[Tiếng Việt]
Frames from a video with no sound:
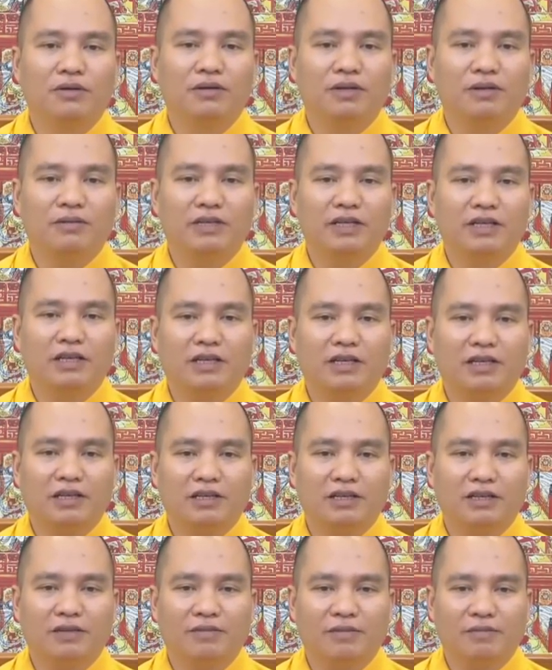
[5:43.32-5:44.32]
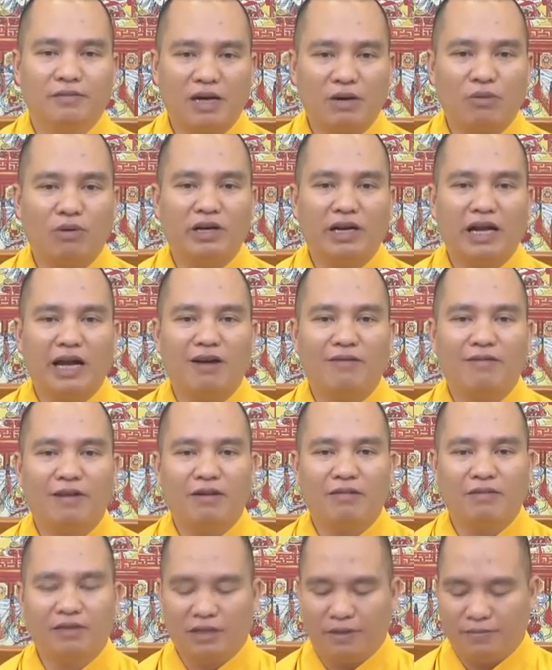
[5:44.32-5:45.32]
thậm chí là phải mặc quần áo
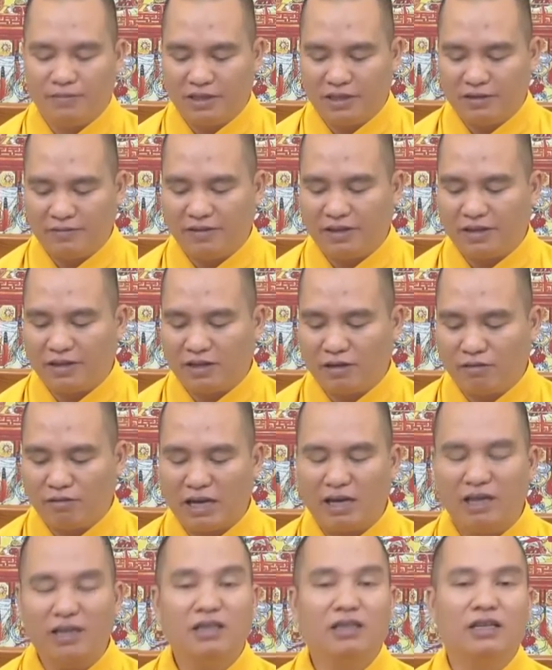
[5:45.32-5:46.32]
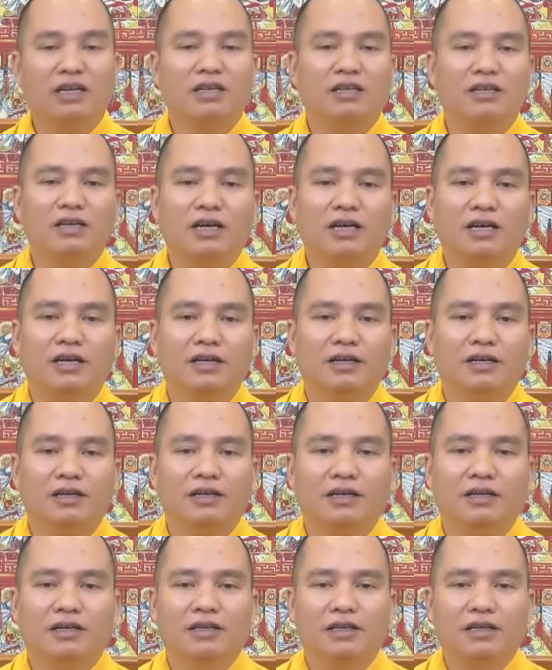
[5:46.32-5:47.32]
vào và thậm chí là không ăn linh tinh nữa
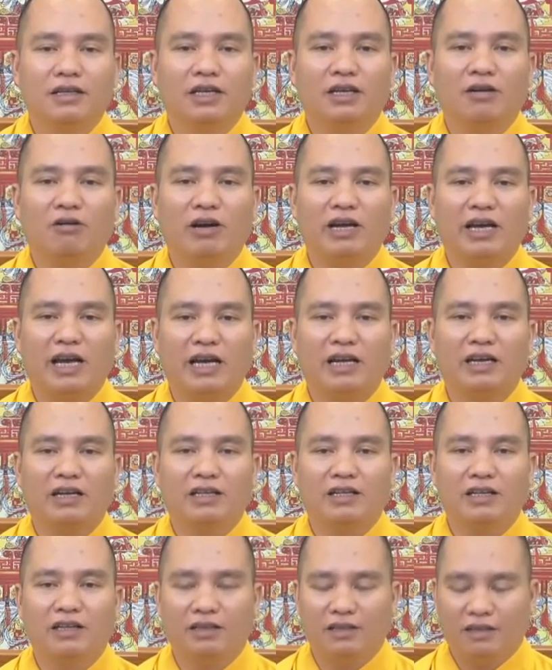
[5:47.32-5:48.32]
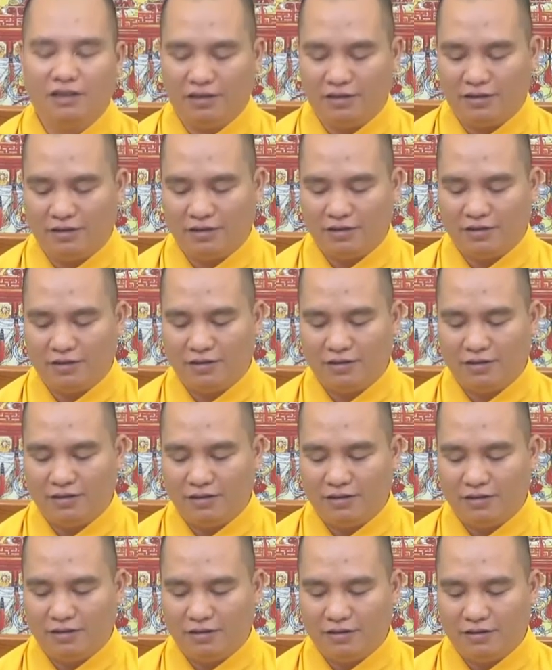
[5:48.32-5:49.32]
nhưng để khỏi hẳn thì
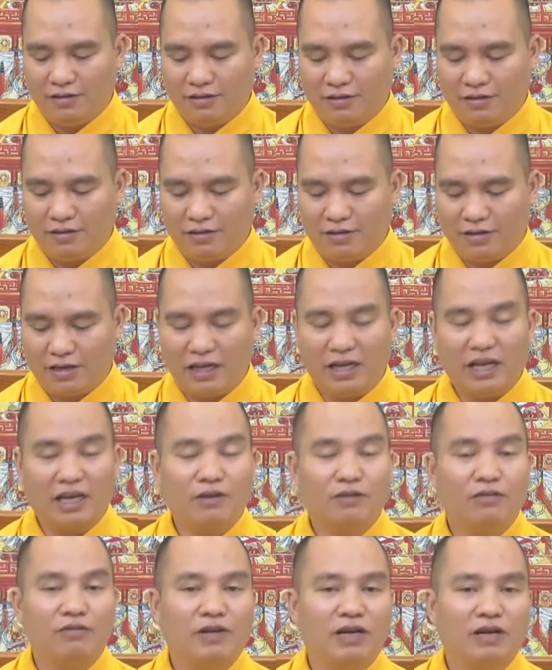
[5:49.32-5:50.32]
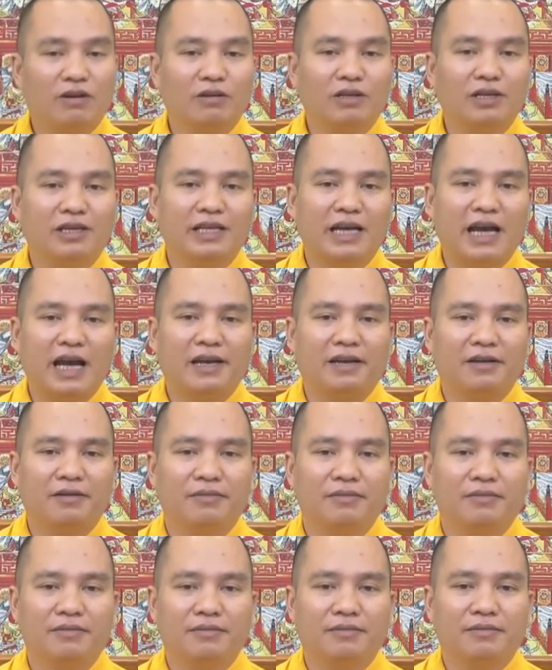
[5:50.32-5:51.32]
cái này cũng phải có thời gian
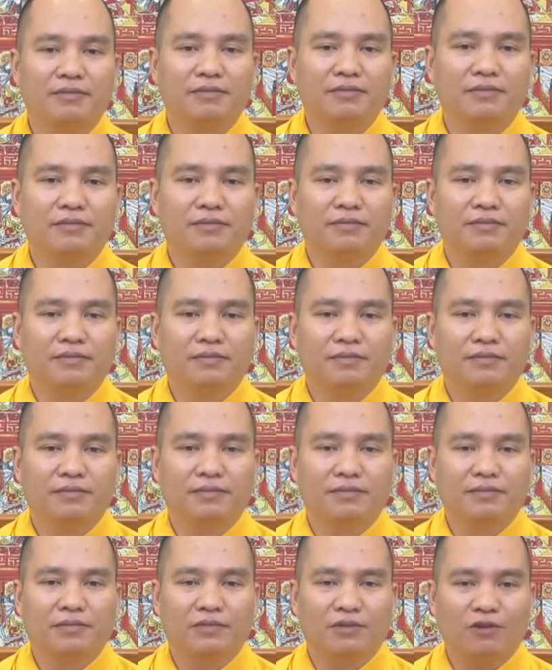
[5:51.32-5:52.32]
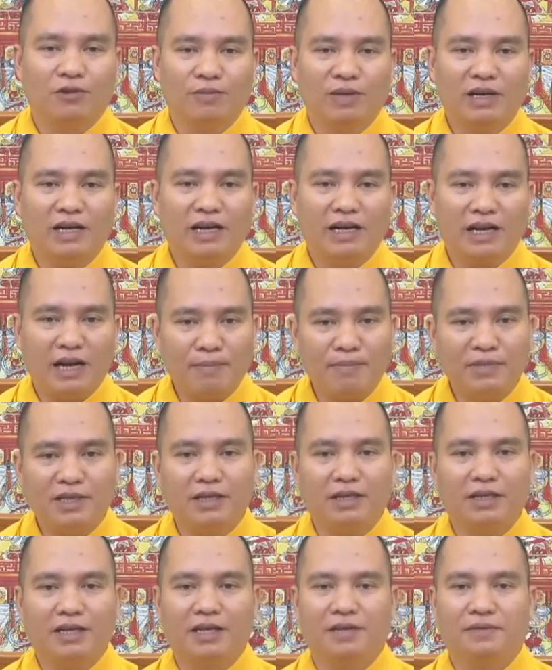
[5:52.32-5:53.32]
còn mất hàng năm
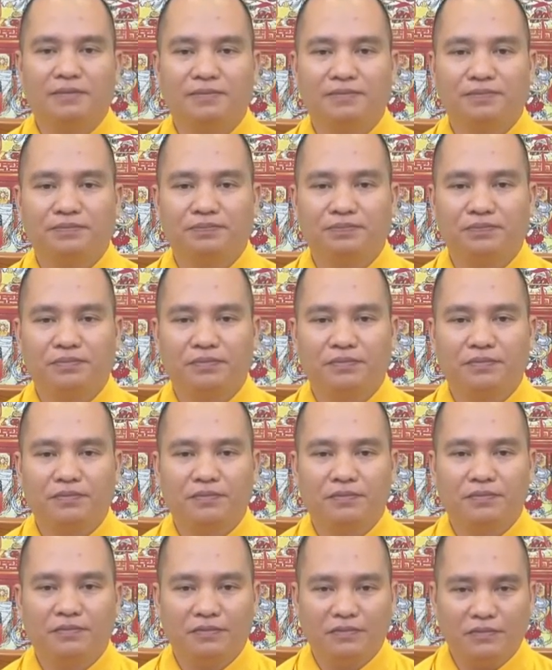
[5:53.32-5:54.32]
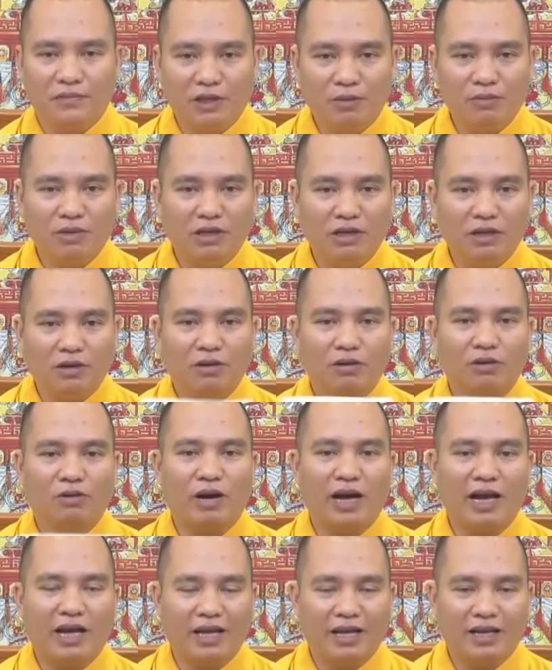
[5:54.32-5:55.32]
trở lên nhưng mà đừng có
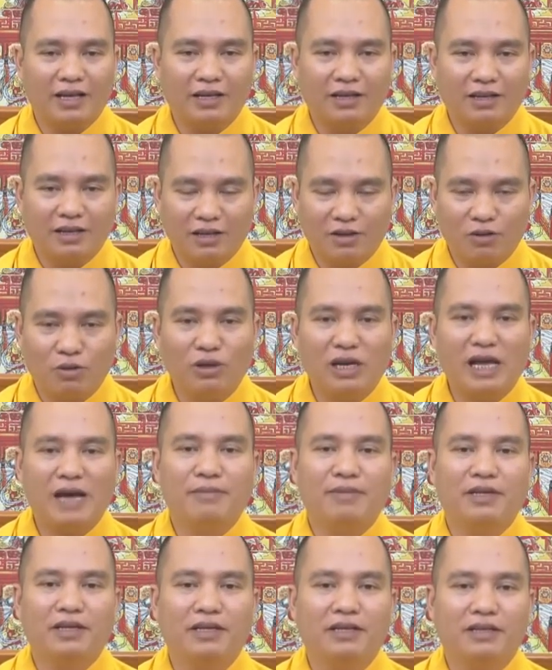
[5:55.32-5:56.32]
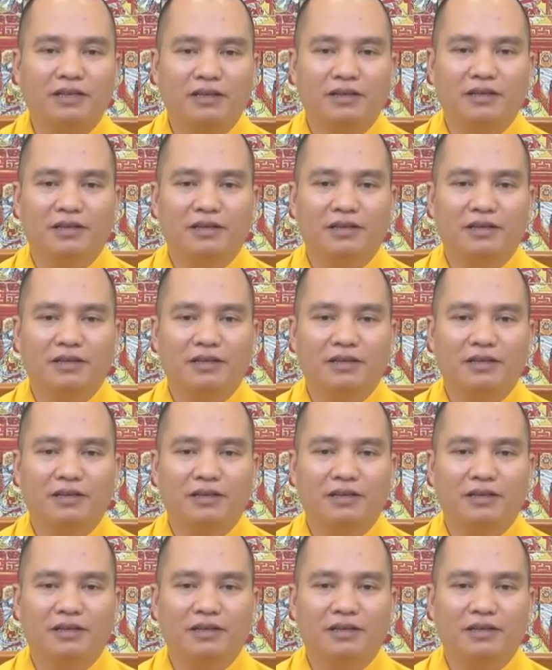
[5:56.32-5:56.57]
thoái hãy cố làm đi